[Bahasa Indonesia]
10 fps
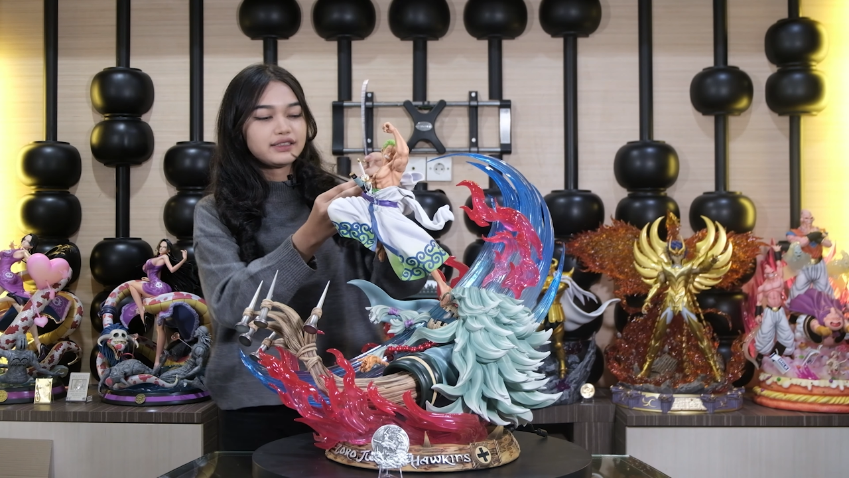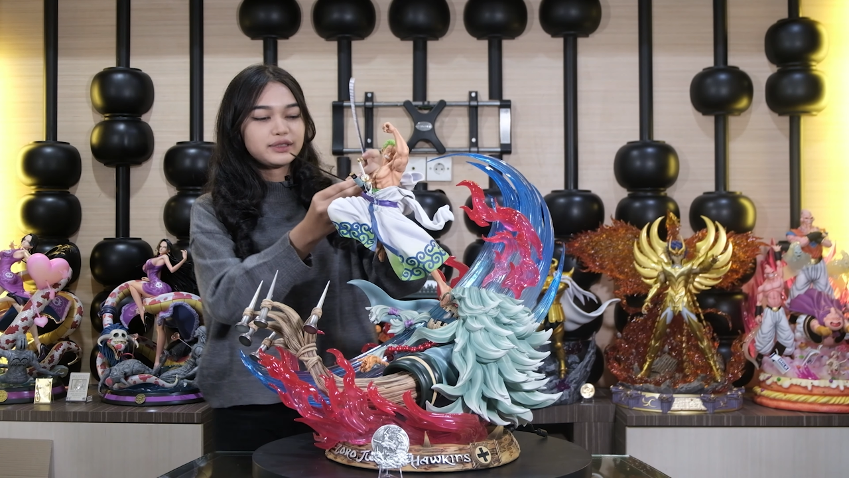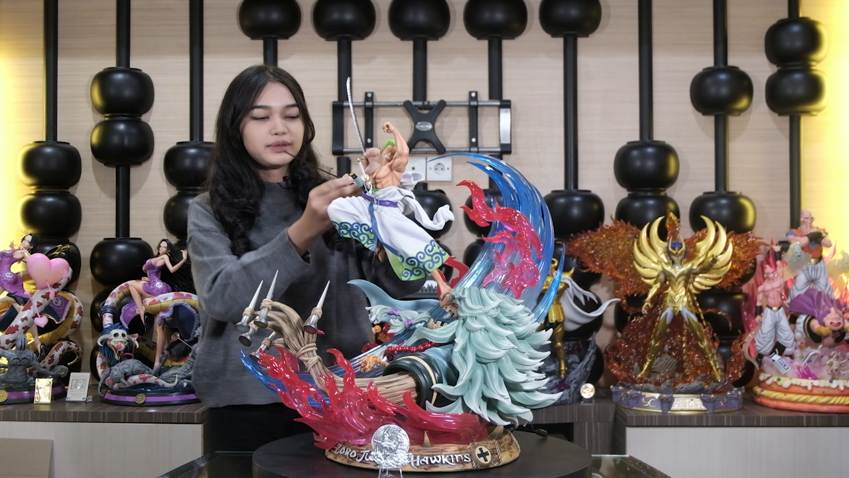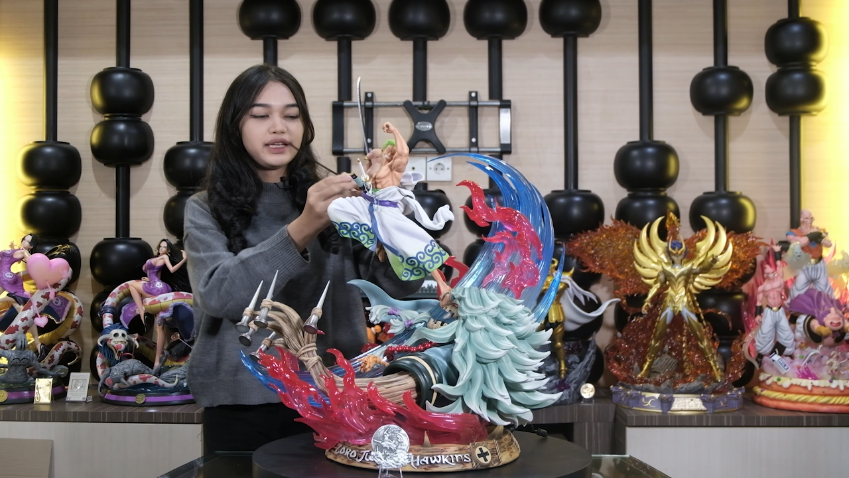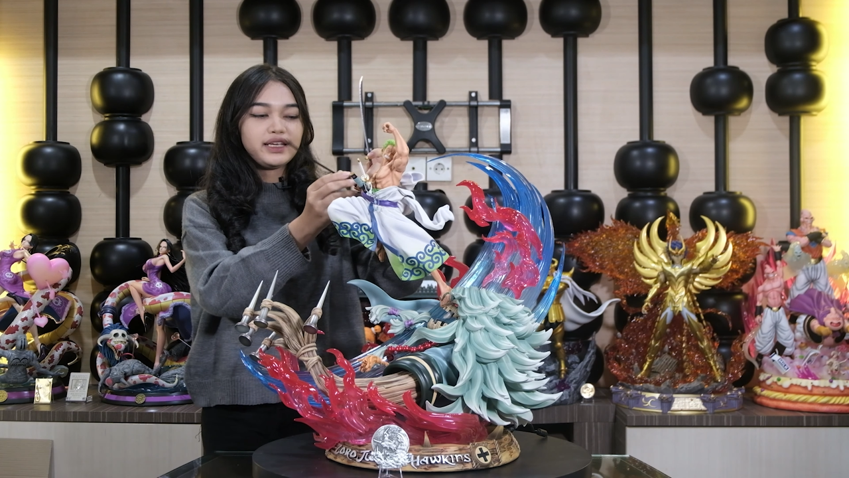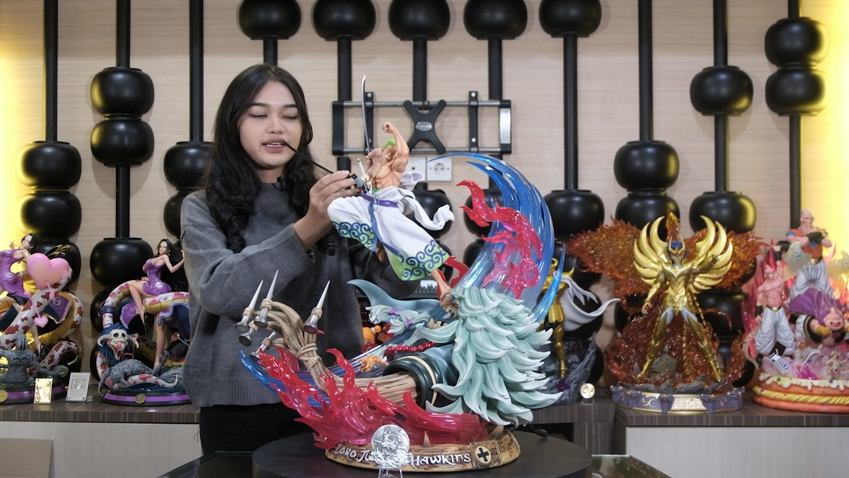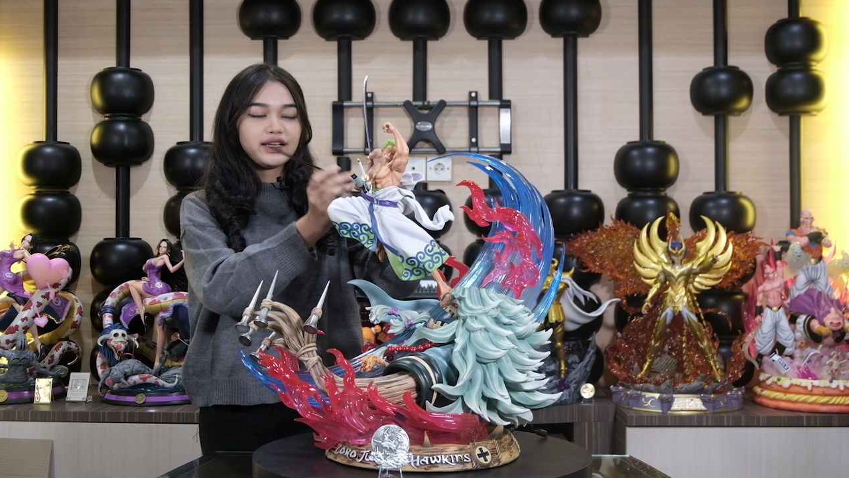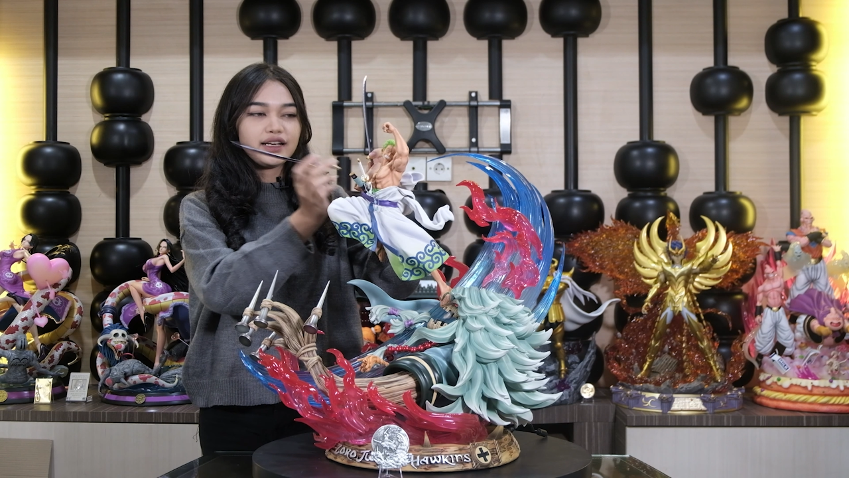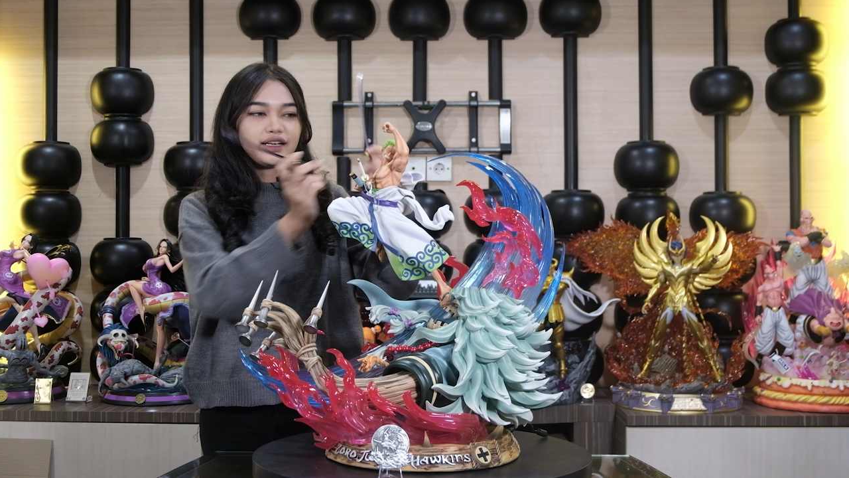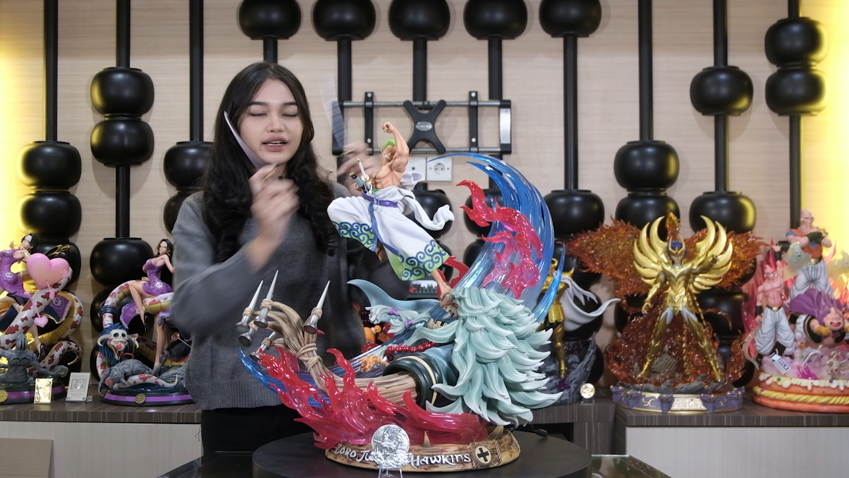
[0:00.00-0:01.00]
Coba deh,
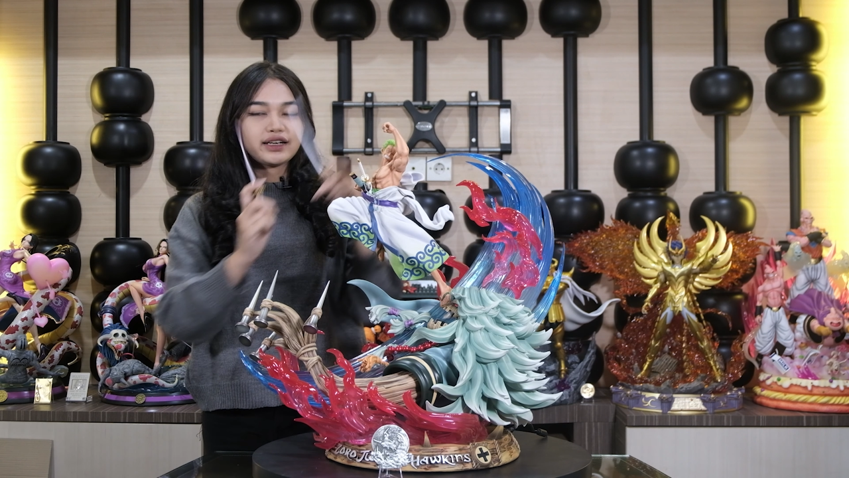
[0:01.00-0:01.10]
kalian